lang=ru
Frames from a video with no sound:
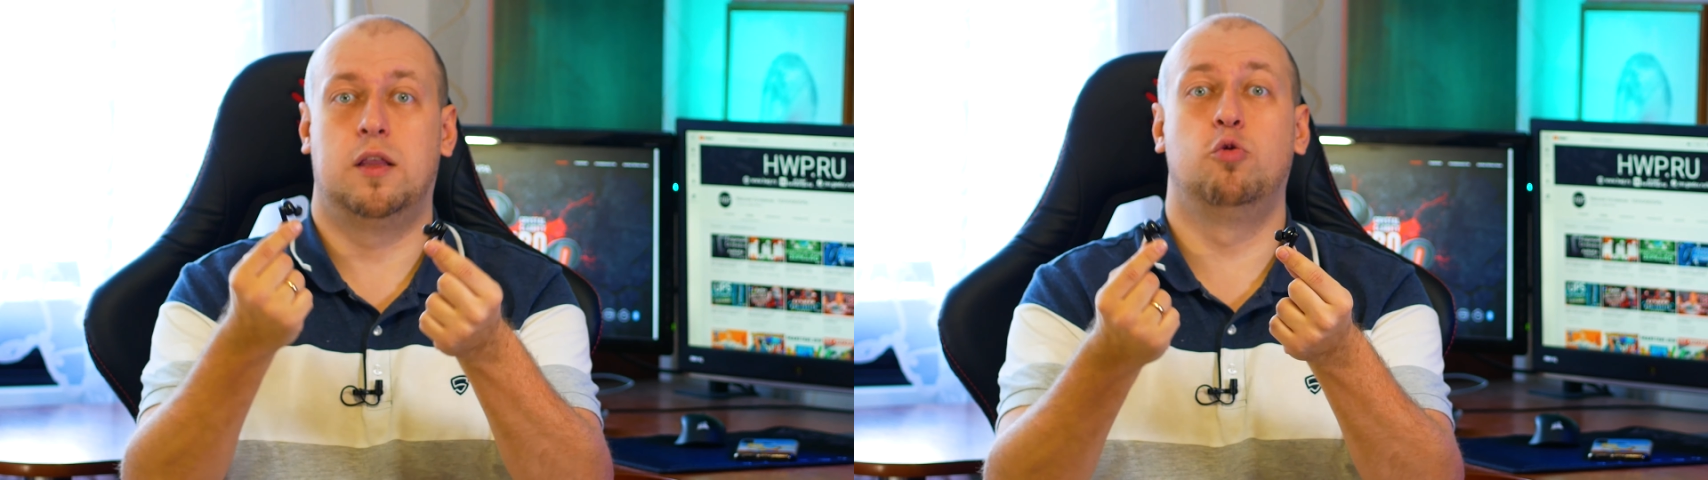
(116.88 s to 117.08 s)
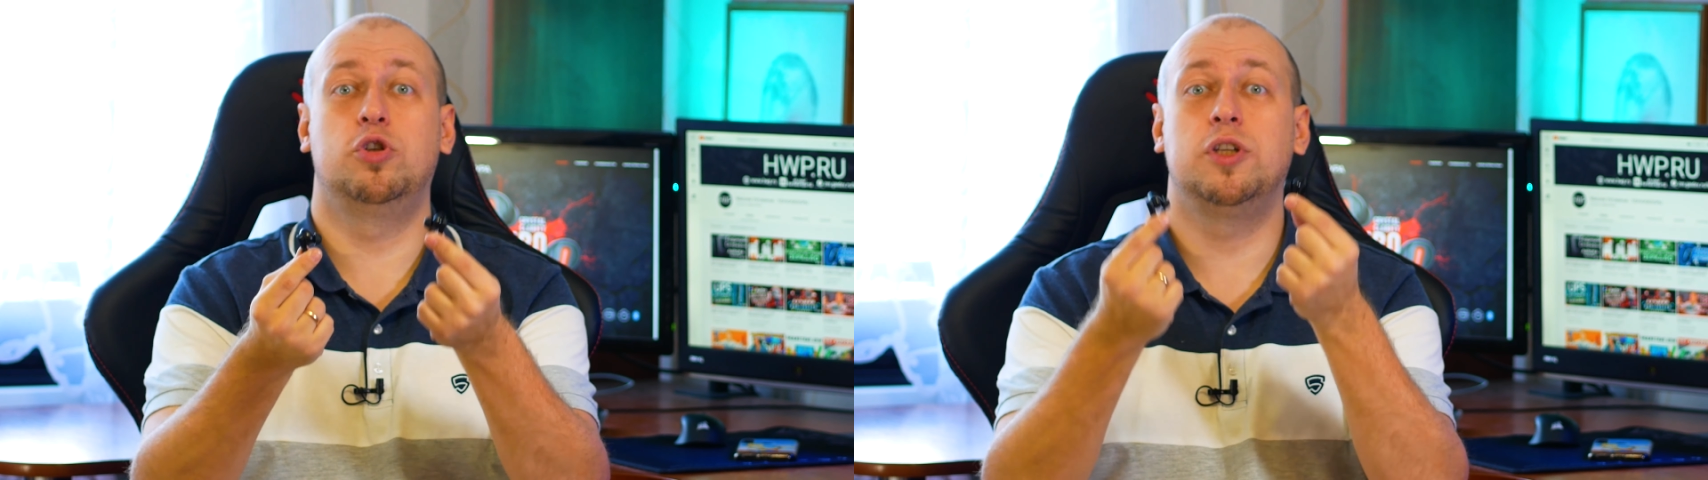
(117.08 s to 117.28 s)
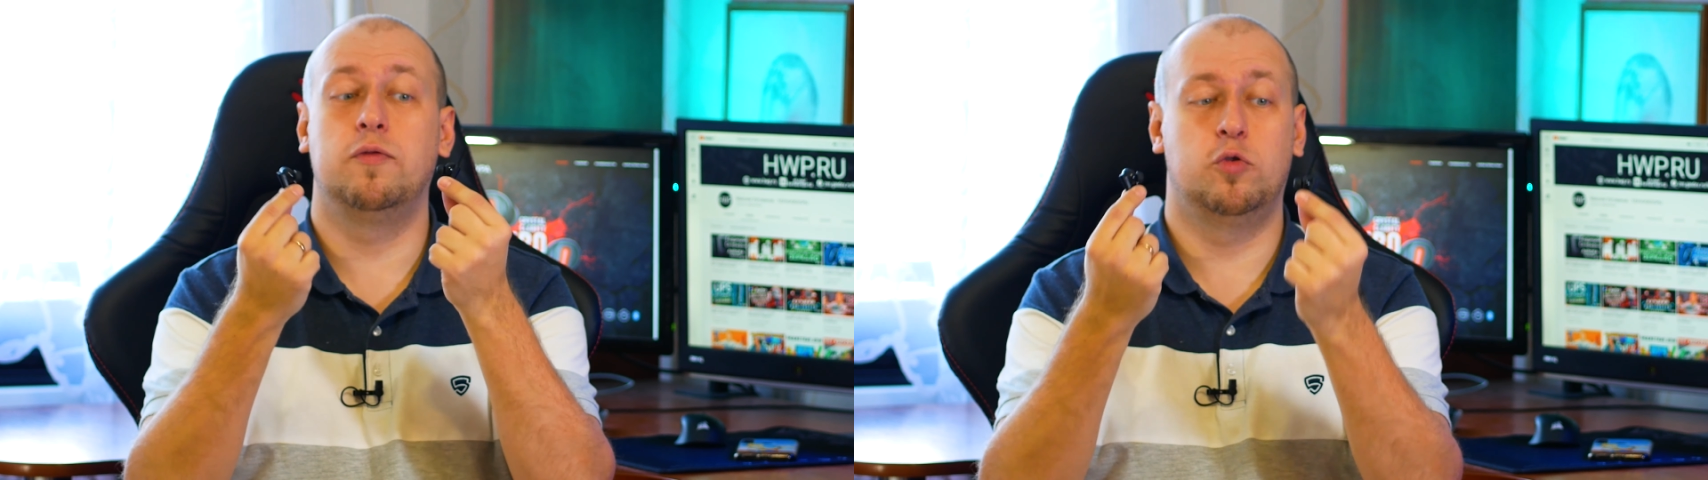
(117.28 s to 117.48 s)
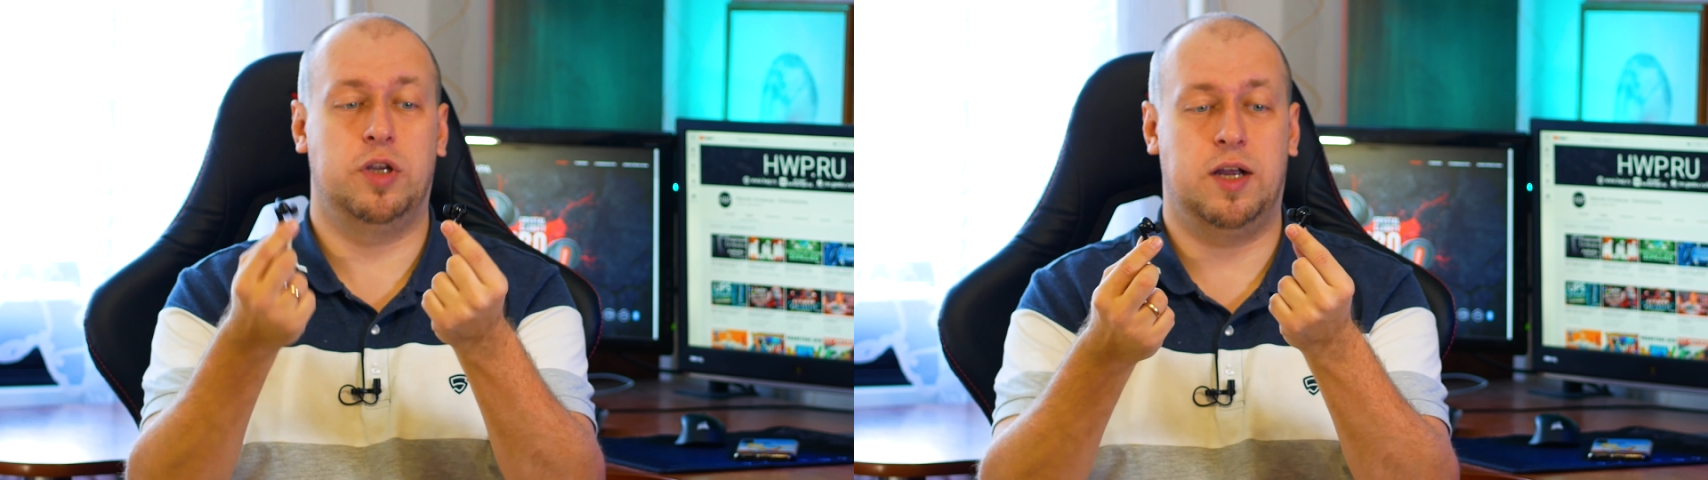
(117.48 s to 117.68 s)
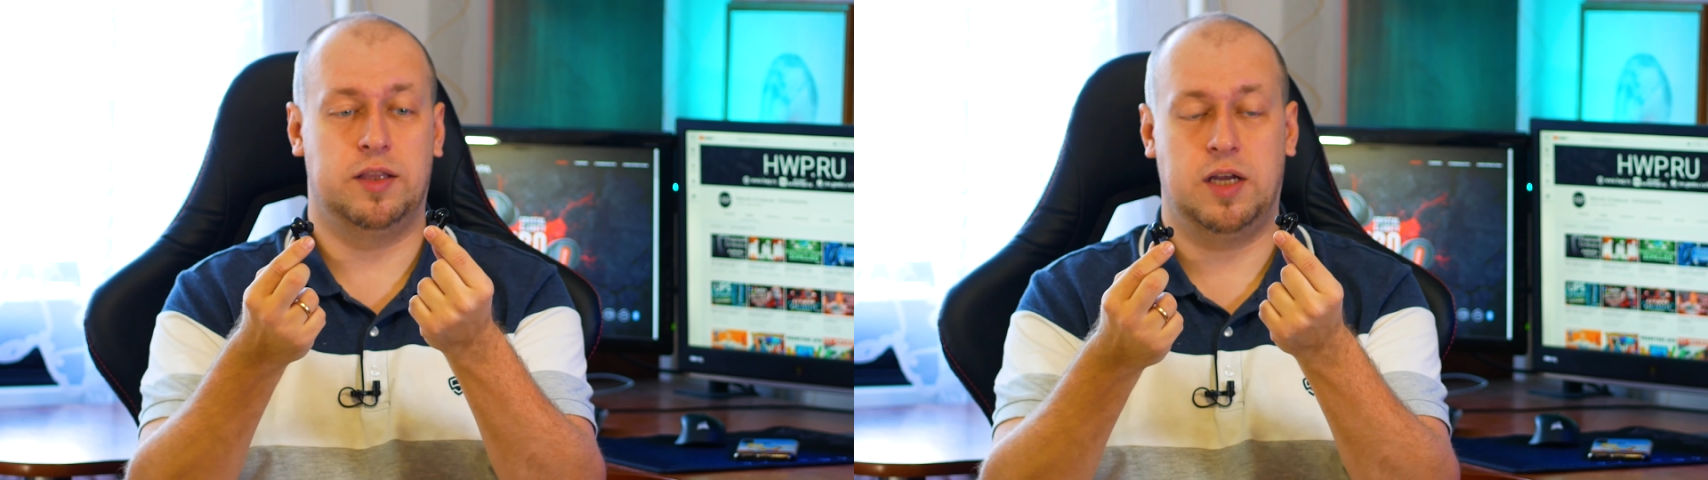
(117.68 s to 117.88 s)
Наушники
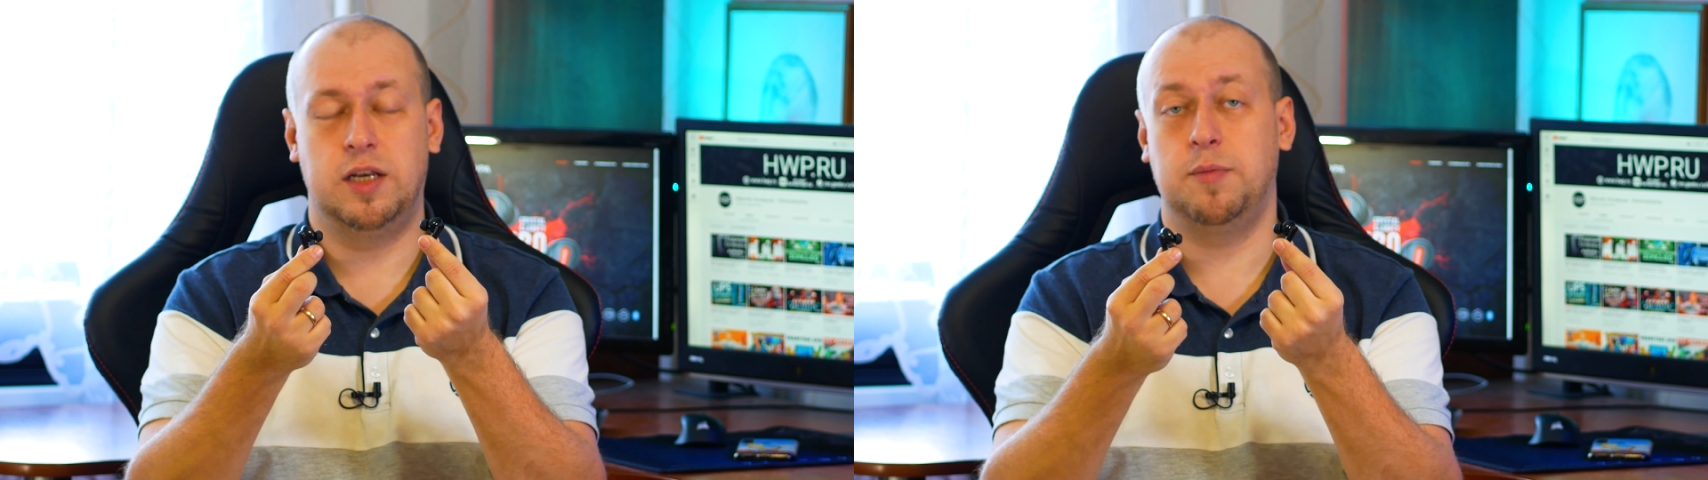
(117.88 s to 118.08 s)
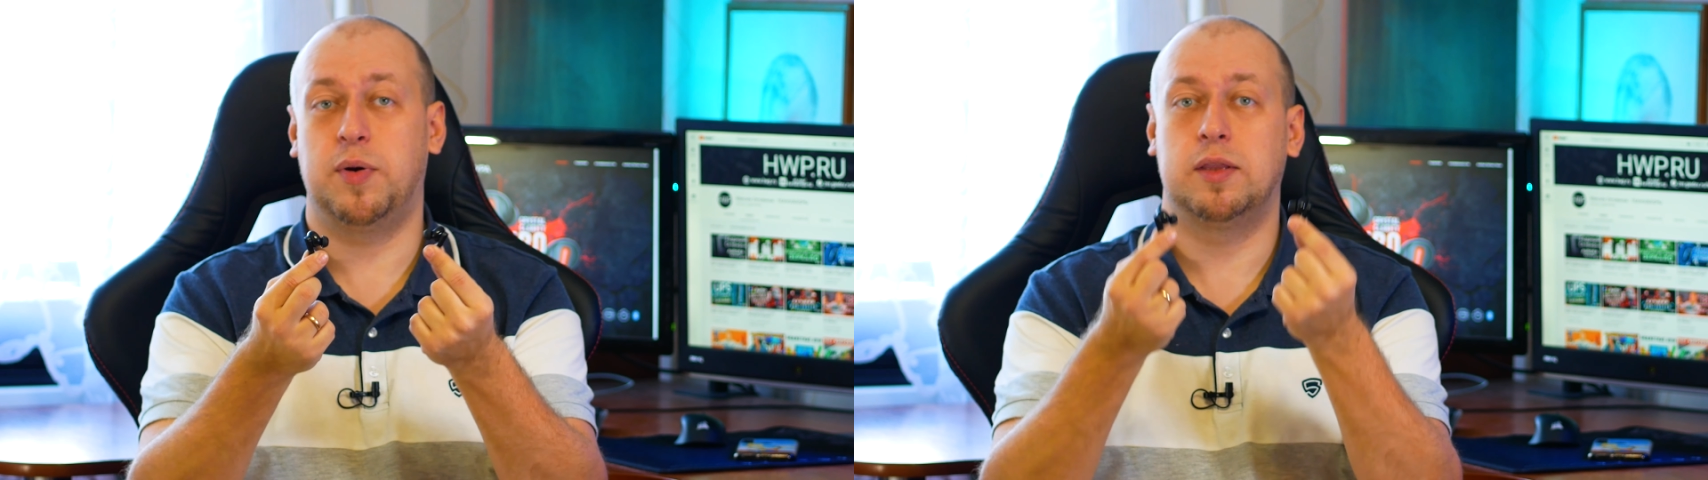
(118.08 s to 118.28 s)
внутриканальные,